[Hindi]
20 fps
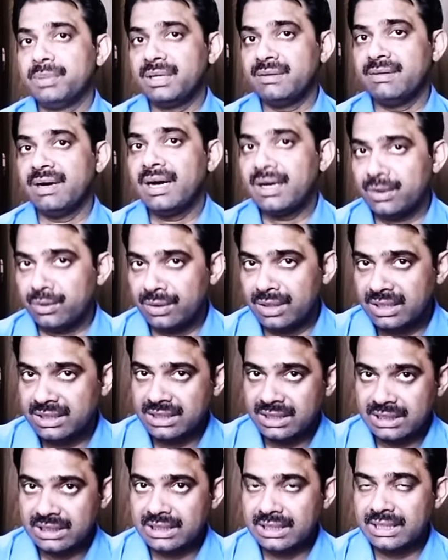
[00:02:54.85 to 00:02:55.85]
परिवार होना
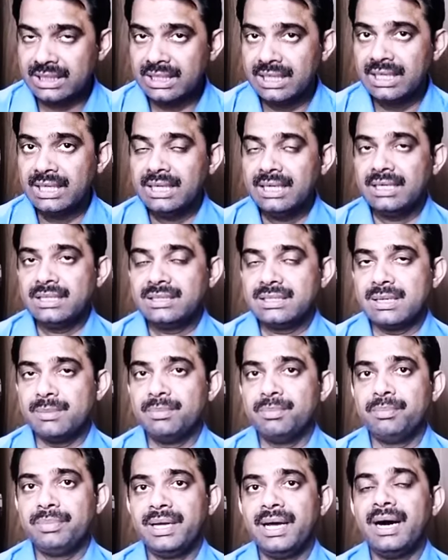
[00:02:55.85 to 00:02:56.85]
चाहिए
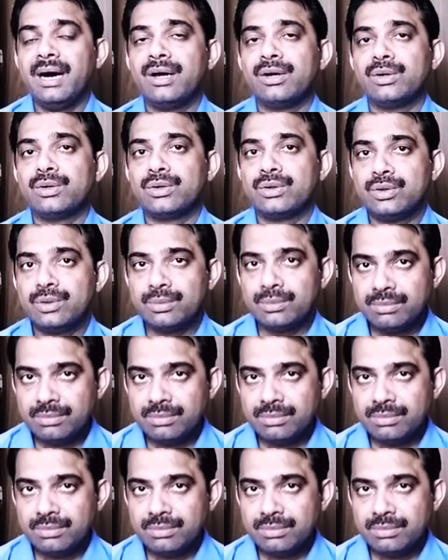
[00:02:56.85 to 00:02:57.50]
सब प्यार और